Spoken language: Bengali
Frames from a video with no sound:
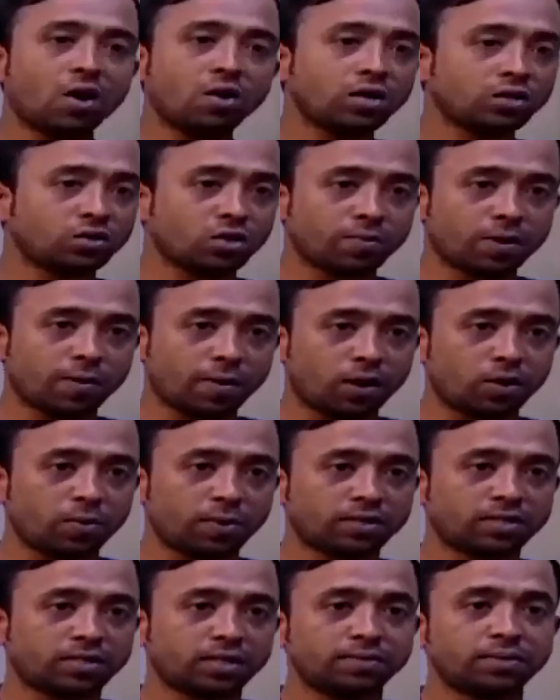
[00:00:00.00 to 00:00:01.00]
পারিবারিক
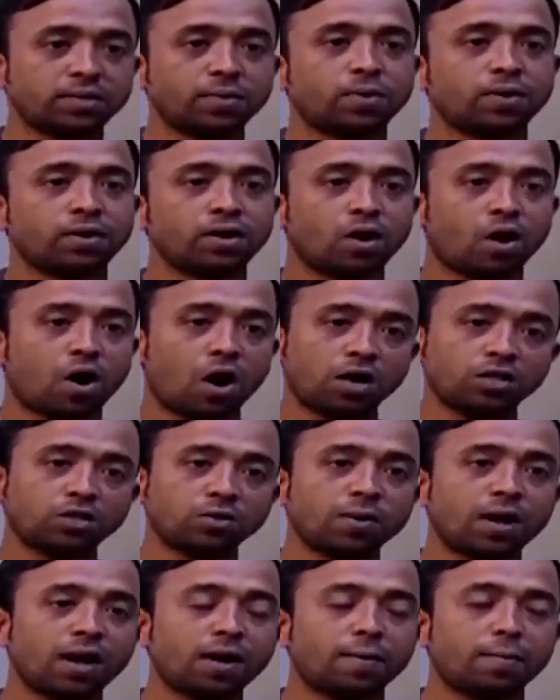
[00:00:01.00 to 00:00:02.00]
কাউন্সিলিং এবং
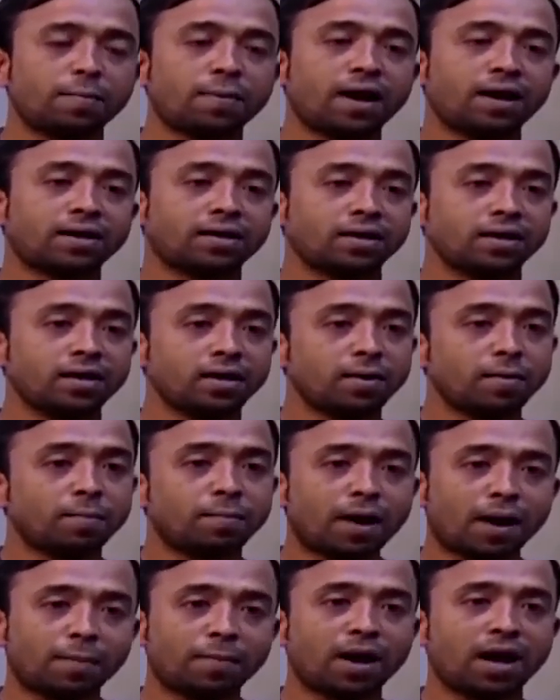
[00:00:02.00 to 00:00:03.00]
নিয়মিত
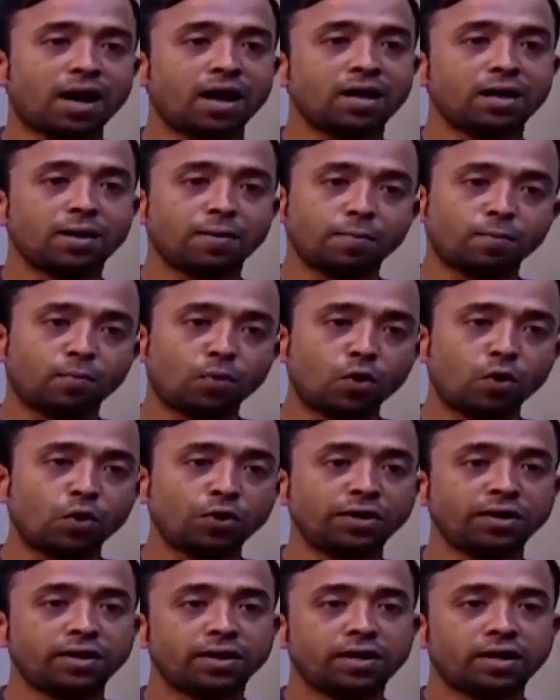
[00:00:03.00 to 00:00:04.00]
ধর্মচর্চার মাধ্যমে
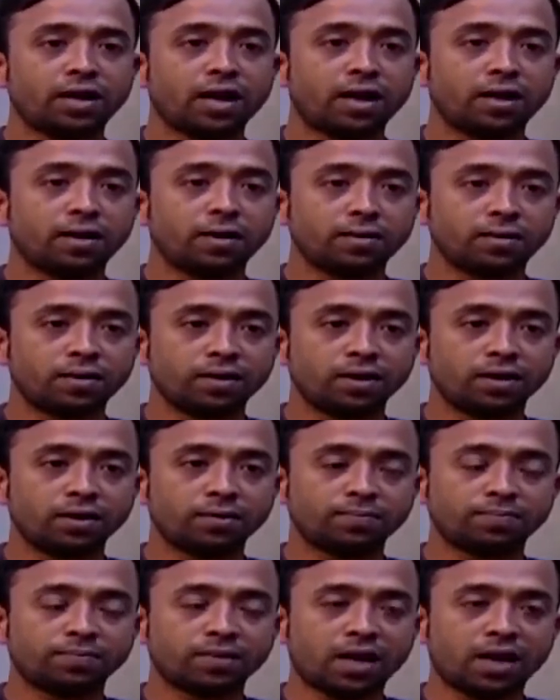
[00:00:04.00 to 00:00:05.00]
মাদকাসক্তদের
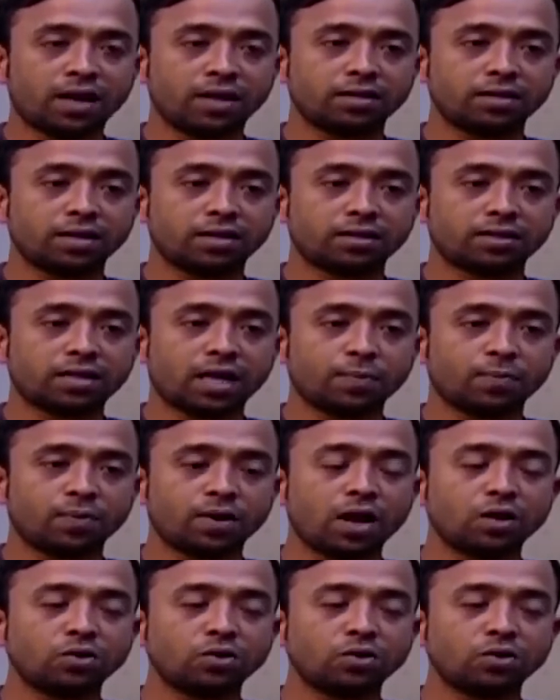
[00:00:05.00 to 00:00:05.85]
চিকিৎসা দেওয়া হয়